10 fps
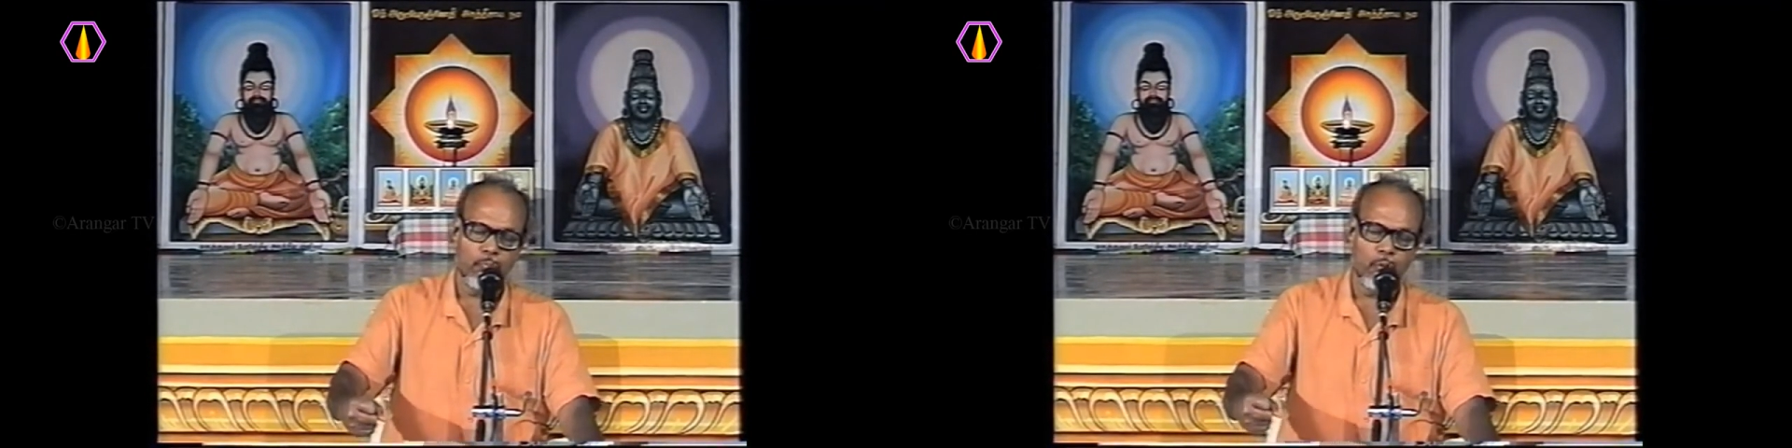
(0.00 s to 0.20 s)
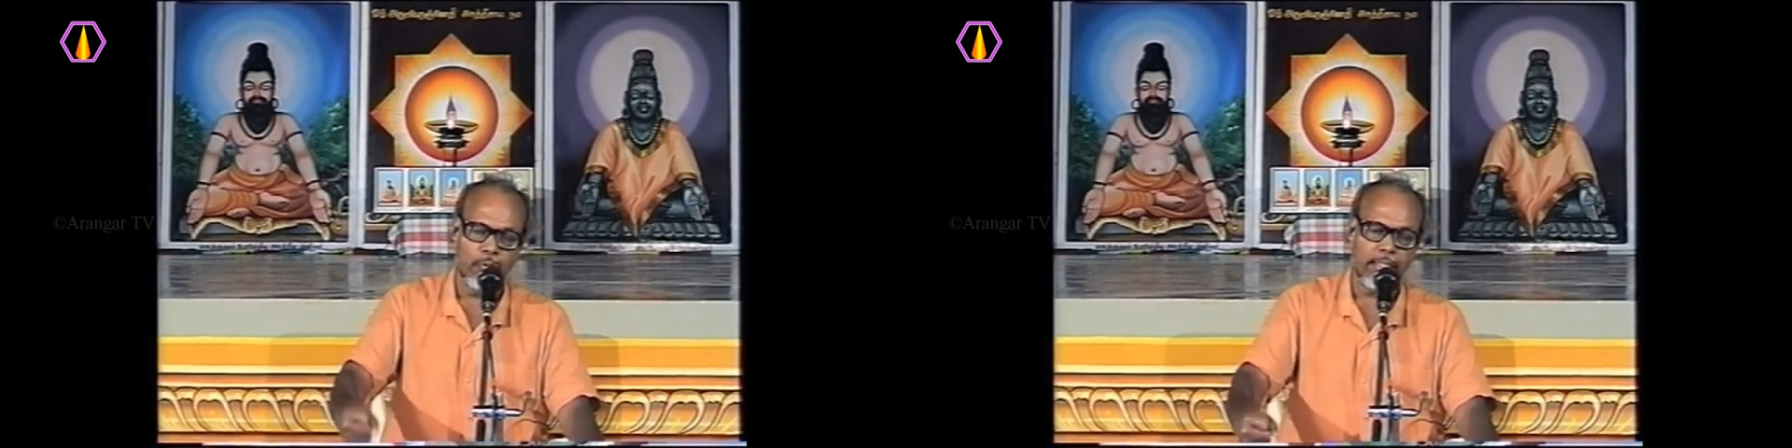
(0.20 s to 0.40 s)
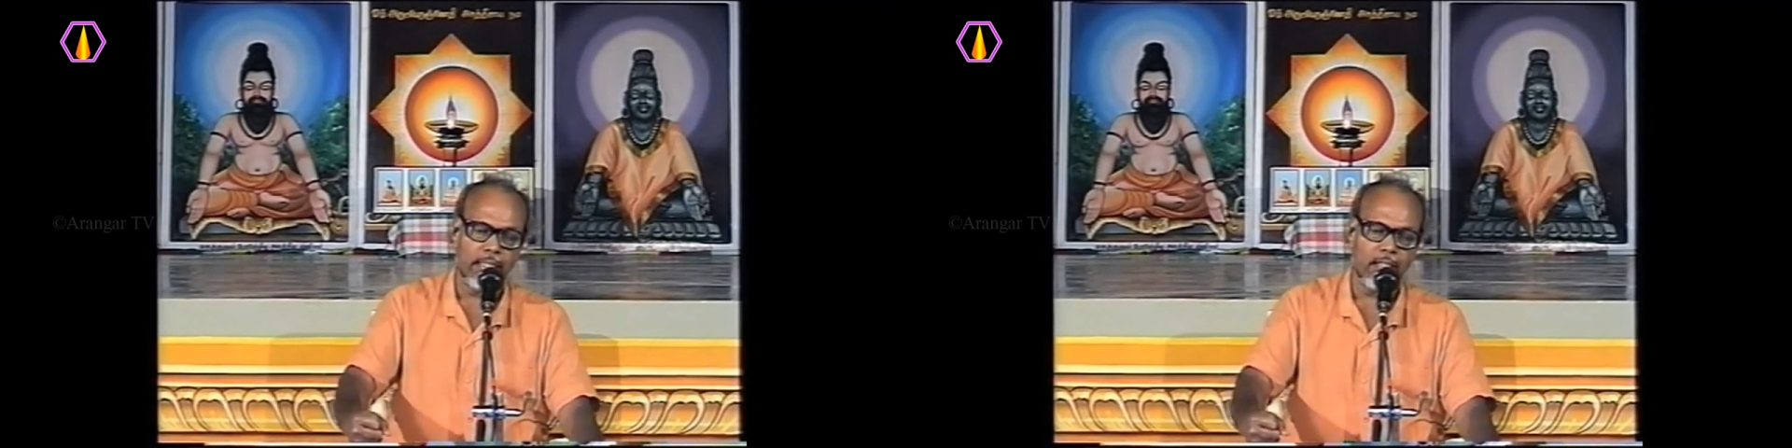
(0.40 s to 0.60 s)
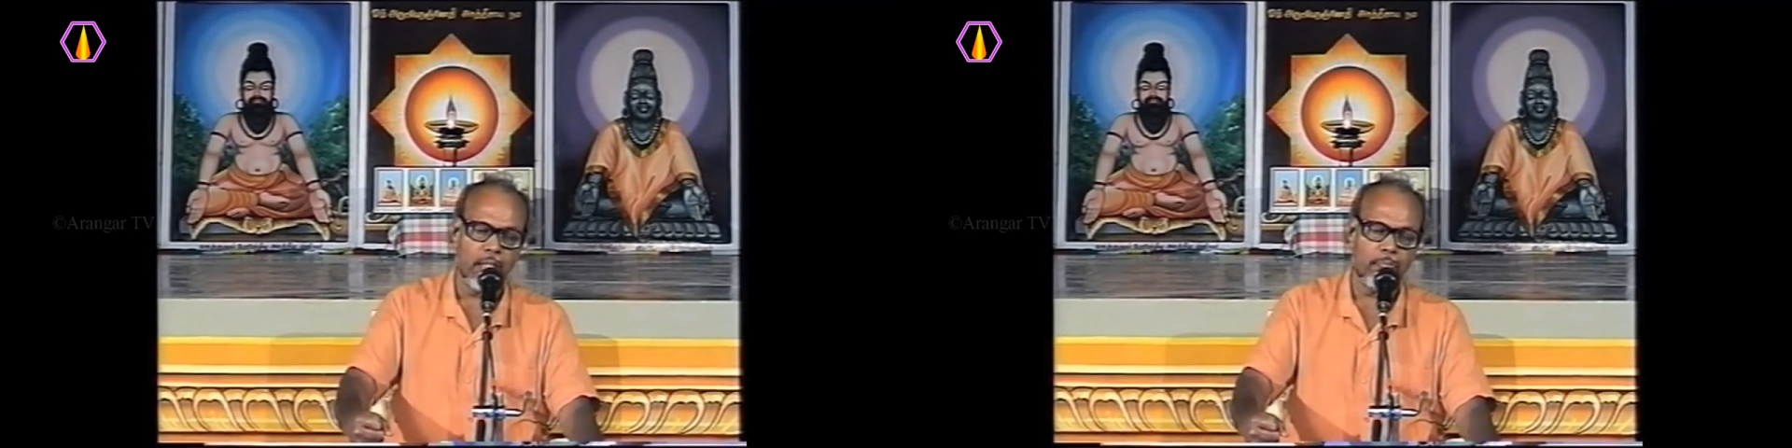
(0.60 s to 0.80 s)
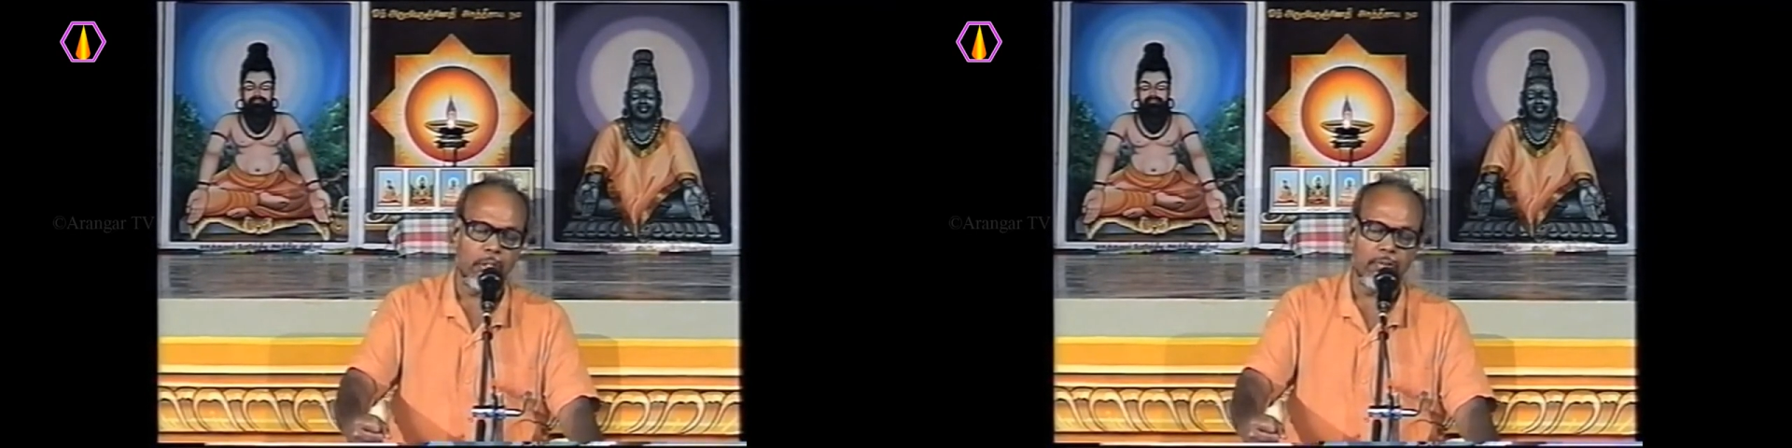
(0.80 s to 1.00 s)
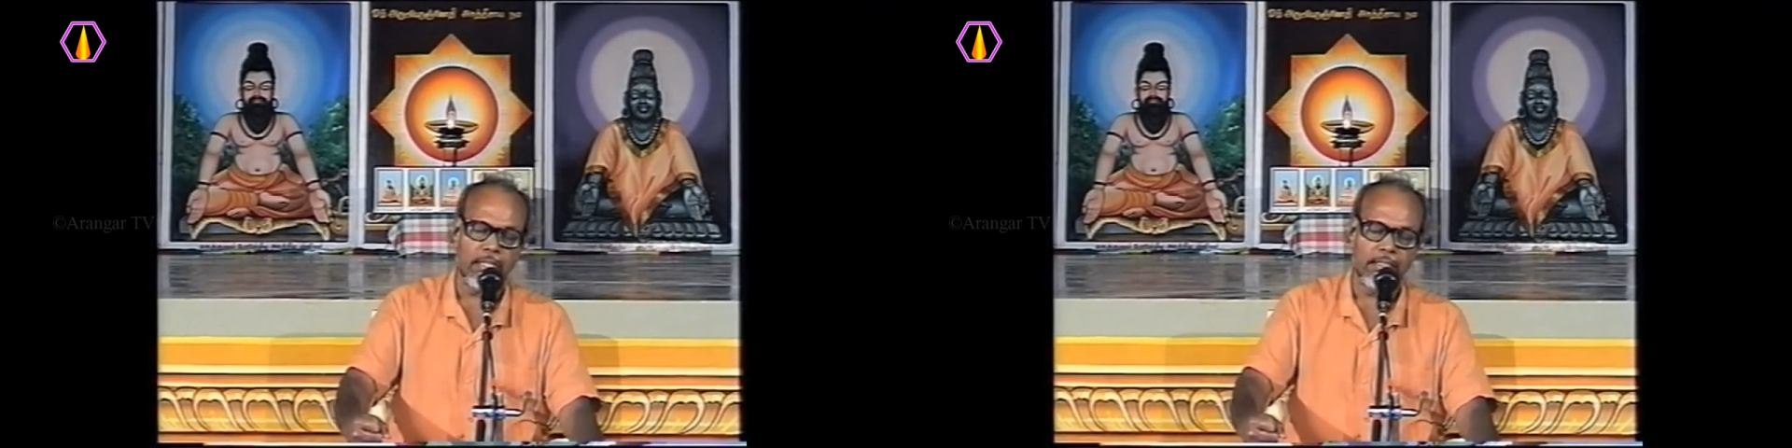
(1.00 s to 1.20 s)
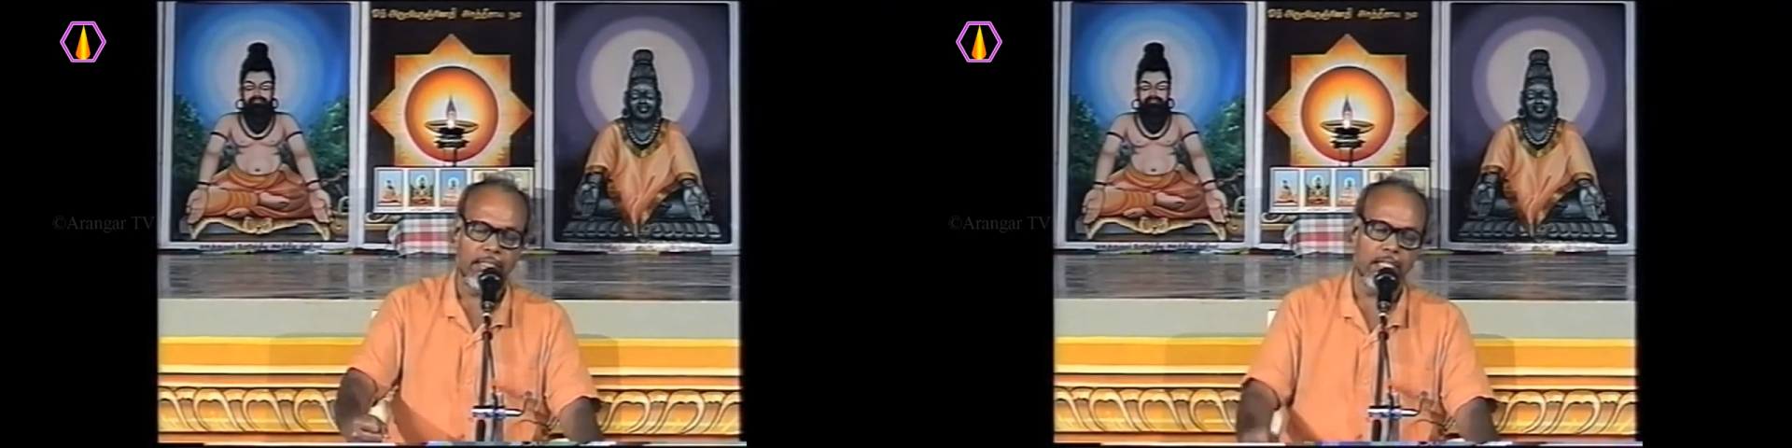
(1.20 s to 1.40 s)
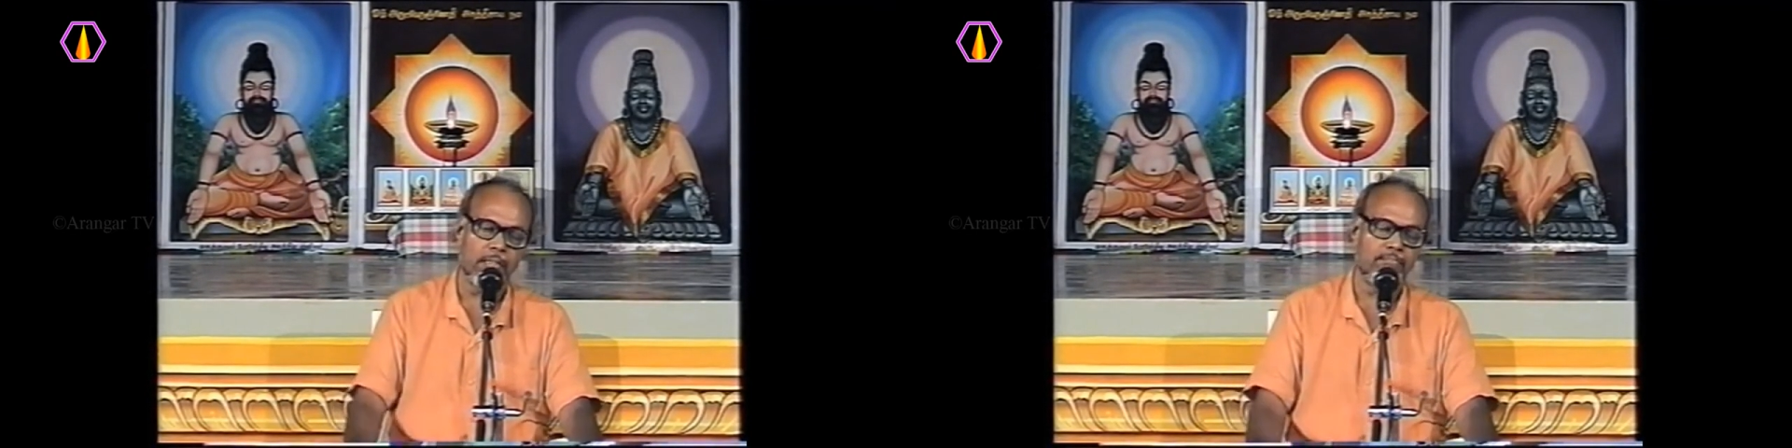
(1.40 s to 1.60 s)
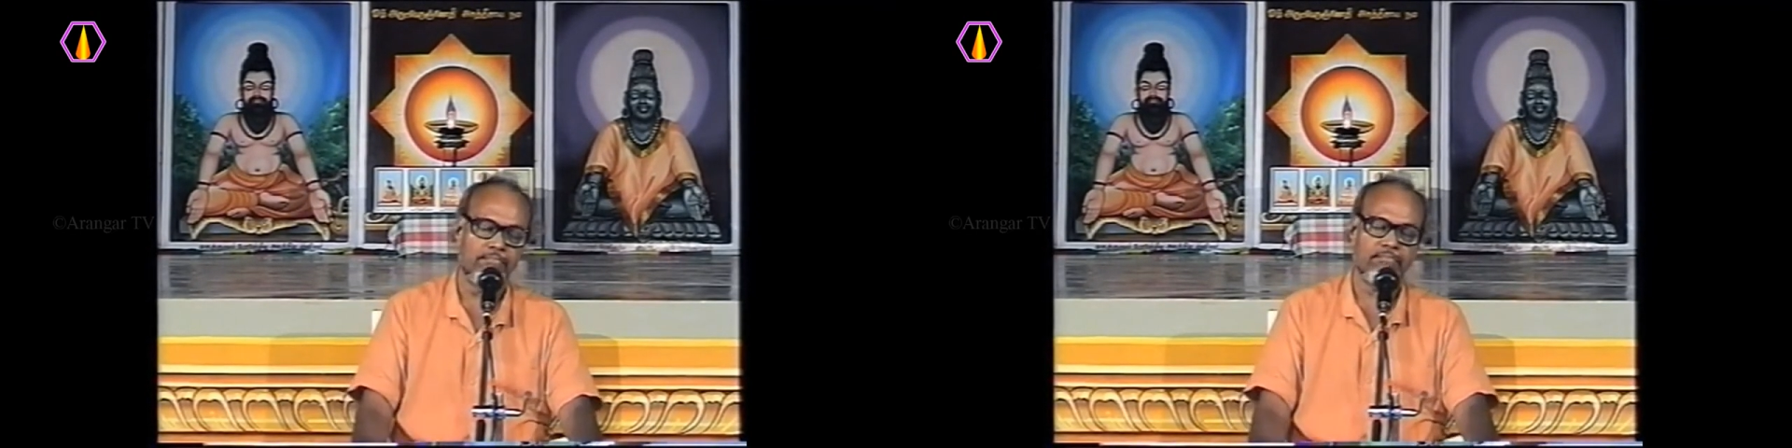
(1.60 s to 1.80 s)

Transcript: முன்வைத்த காலை பின் தீரம்